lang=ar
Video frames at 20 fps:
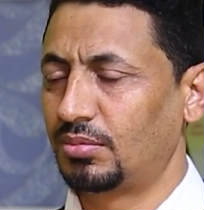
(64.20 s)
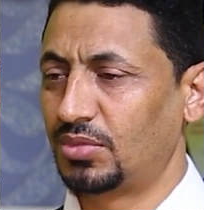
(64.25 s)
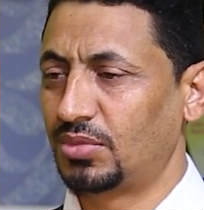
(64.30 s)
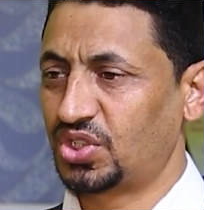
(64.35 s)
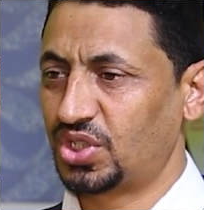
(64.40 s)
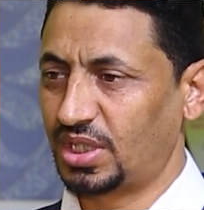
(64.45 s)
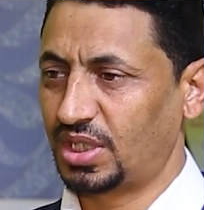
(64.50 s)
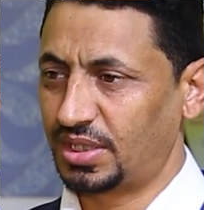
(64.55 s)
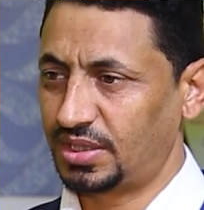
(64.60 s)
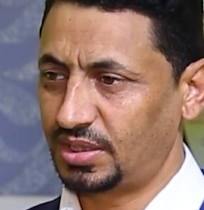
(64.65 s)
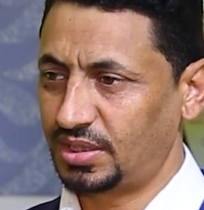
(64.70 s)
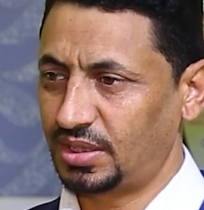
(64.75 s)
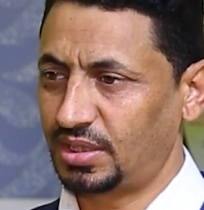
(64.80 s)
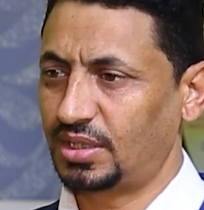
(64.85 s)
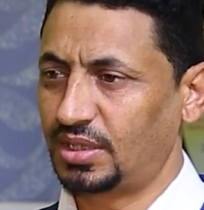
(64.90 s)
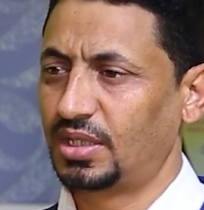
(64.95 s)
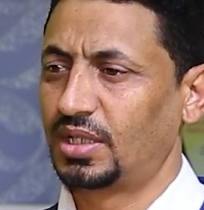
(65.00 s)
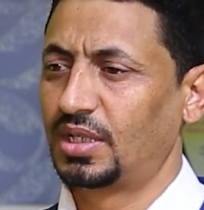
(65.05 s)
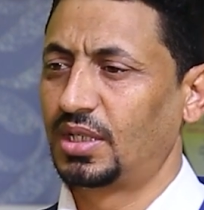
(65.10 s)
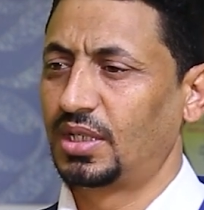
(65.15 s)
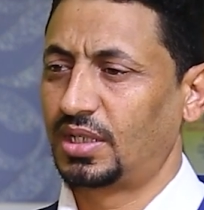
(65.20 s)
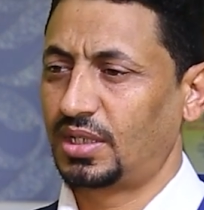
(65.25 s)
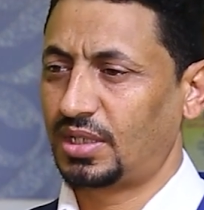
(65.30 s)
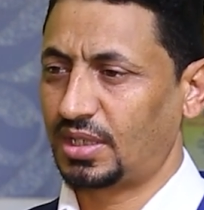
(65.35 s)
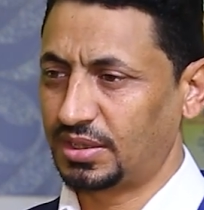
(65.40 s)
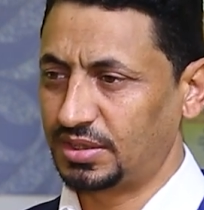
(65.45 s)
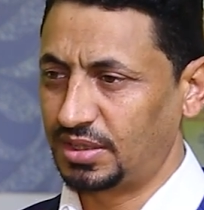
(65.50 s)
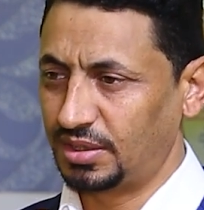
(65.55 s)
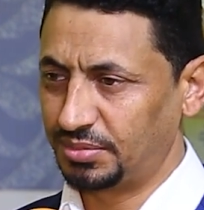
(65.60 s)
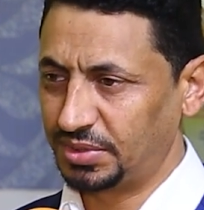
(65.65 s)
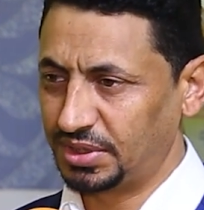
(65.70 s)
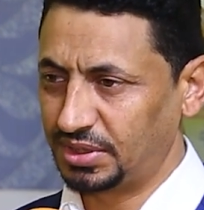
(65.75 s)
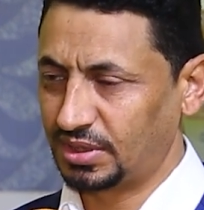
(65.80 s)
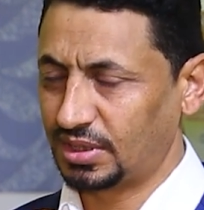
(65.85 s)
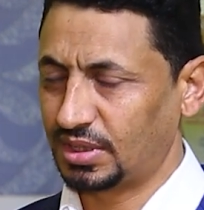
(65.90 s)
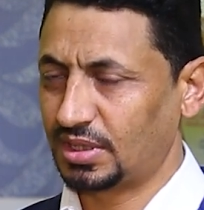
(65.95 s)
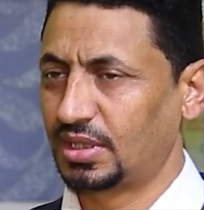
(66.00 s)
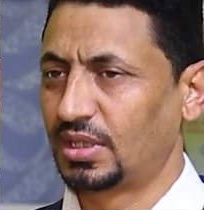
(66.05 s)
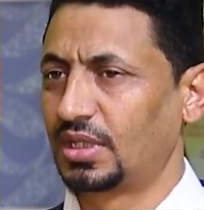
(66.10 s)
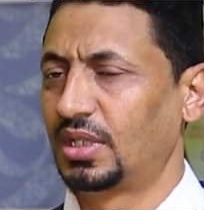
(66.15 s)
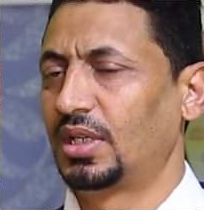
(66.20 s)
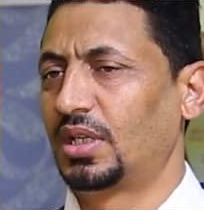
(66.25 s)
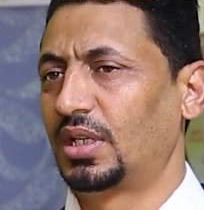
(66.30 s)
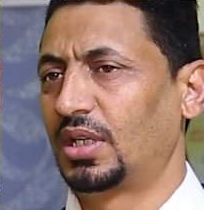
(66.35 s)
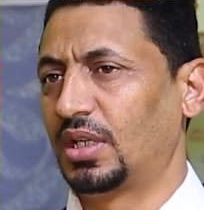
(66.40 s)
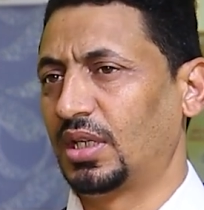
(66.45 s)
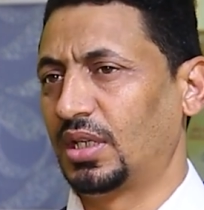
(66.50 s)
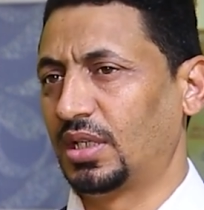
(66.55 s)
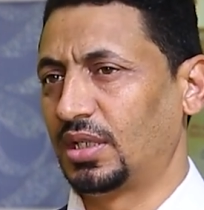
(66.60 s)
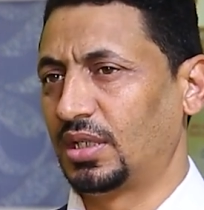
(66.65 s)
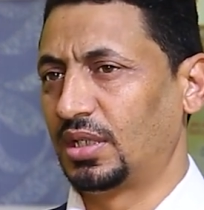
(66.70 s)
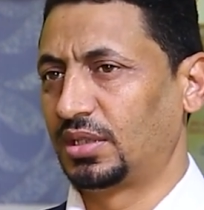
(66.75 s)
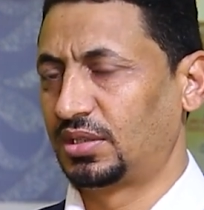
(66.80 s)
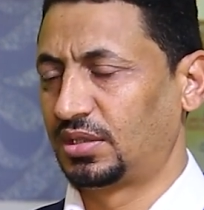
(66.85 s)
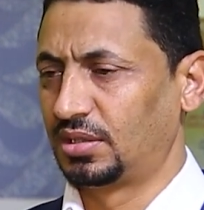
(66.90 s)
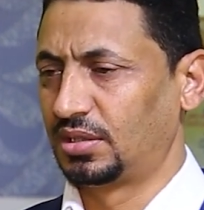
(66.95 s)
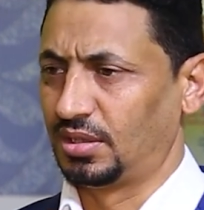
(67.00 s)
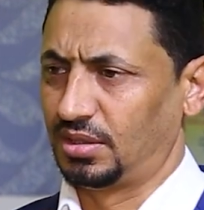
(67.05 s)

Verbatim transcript: مشاريع خدمية آه،